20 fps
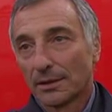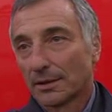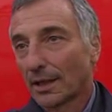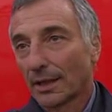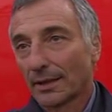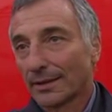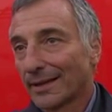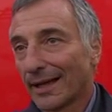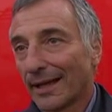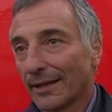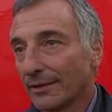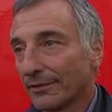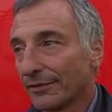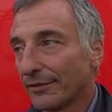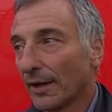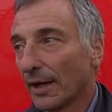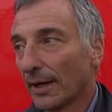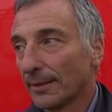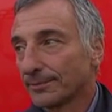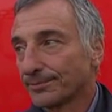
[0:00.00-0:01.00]
30 anni
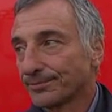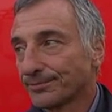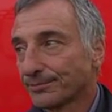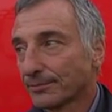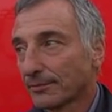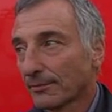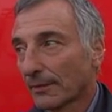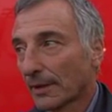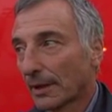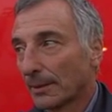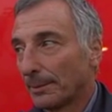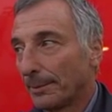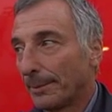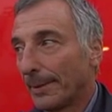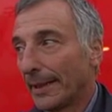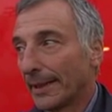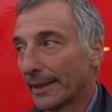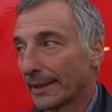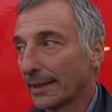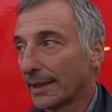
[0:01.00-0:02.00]
fa,
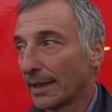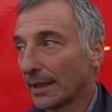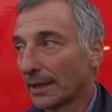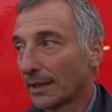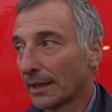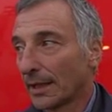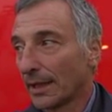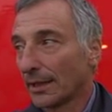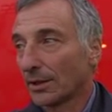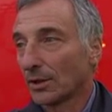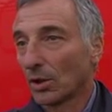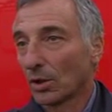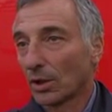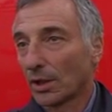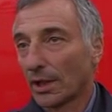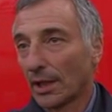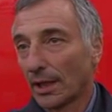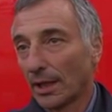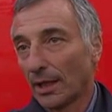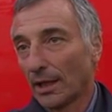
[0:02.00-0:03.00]
perché credo
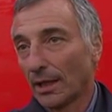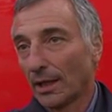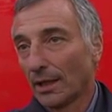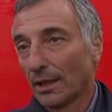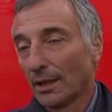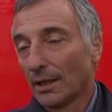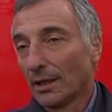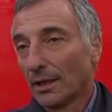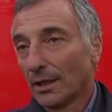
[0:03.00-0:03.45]
che